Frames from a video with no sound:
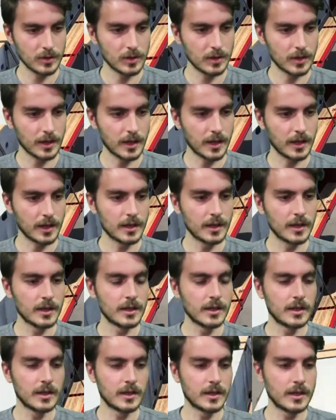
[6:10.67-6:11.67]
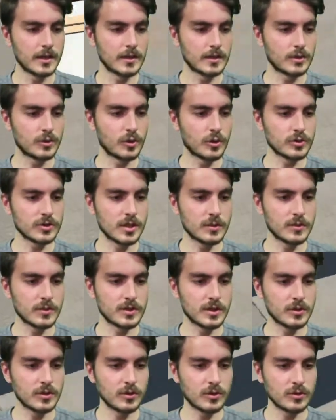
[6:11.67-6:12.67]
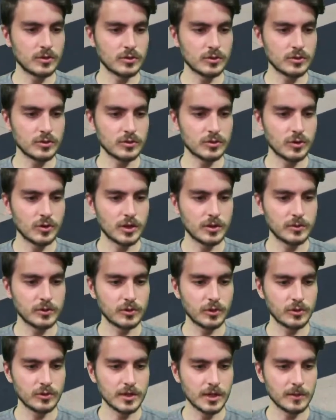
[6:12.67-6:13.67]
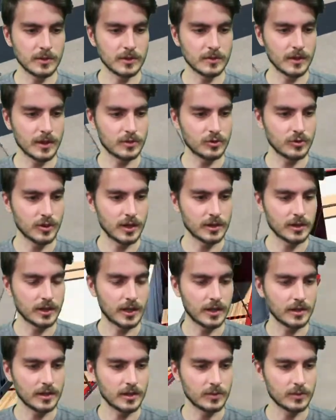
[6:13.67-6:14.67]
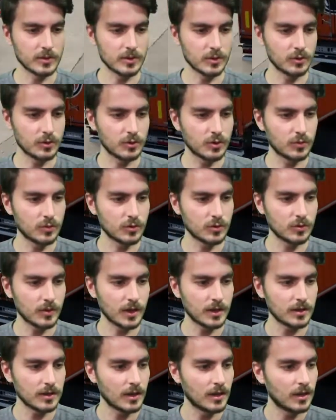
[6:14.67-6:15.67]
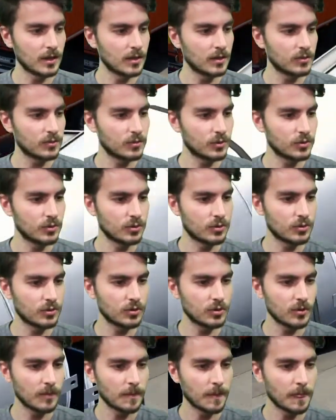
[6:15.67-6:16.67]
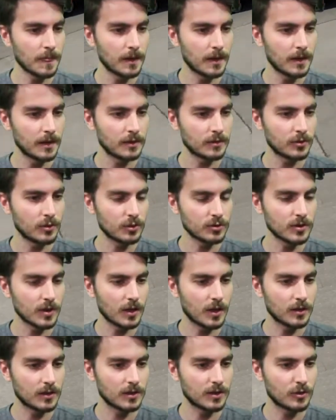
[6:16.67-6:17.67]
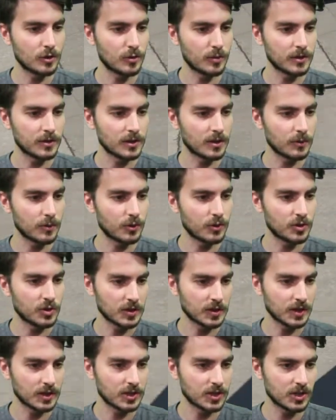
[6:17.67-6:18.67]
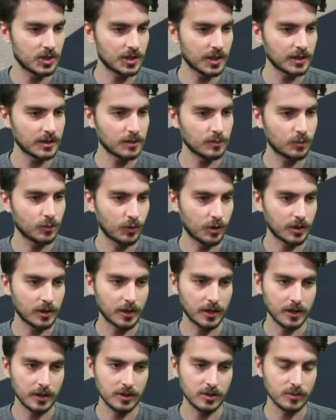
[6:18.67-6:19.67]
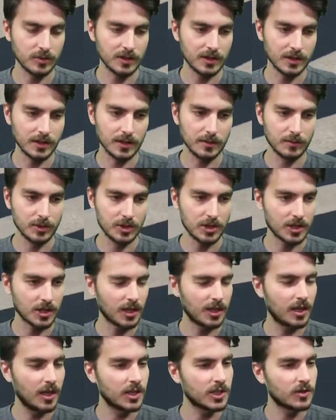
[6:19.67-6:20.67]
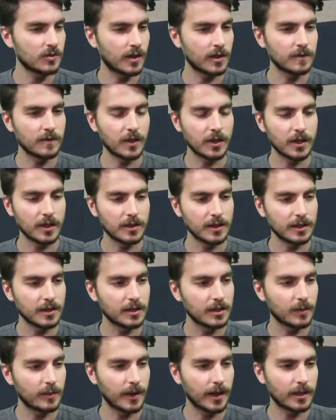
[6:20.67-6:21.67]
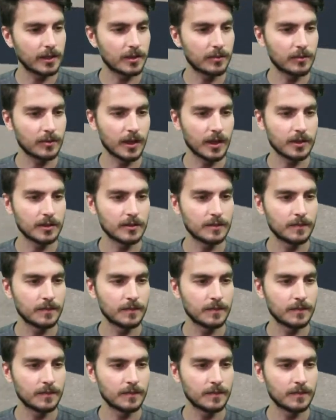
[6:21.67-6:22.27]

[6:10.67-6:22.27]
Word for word: Ha. Evet dorsemizde görüyoruz. Şöyle bir dorsemiz var şu anda arkamızda yükümüz var. Bu yükü 96 kilometre boyunca taşıyacağız. Bu arada aracımız iyiymiş ya lacivert falan rengini beğendim yani.